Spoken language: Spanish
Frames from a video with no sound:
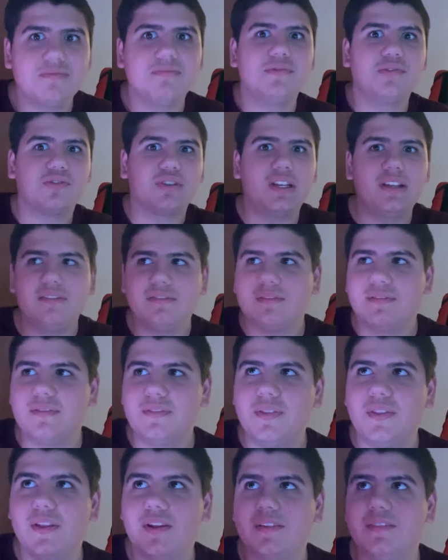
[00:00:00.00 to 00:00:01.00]
No sé.
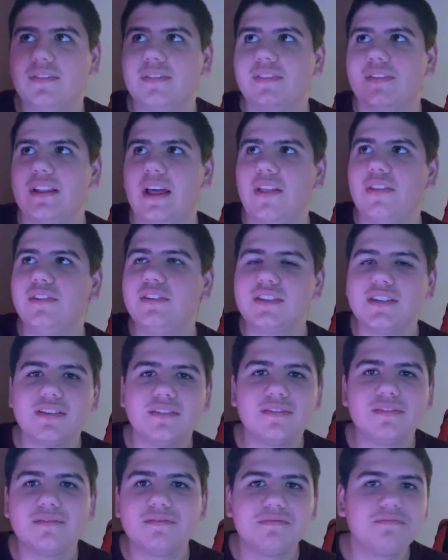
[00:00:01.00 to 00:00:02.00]
Dance.
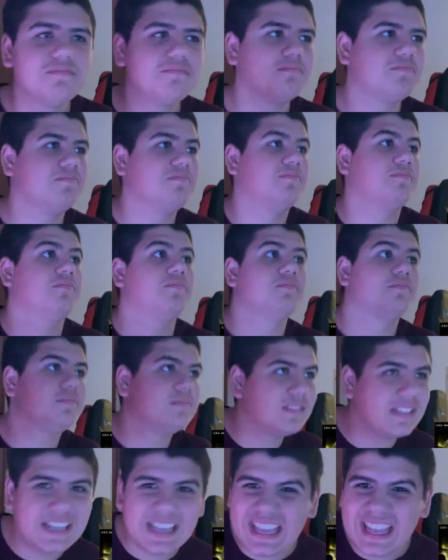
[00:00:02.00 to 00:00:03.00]

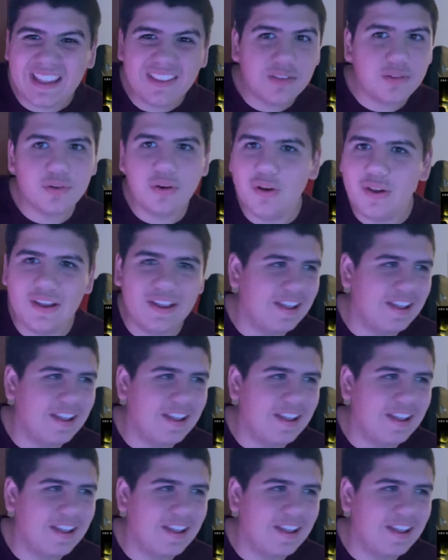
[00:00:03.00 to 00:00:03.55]
¿Qué es esto?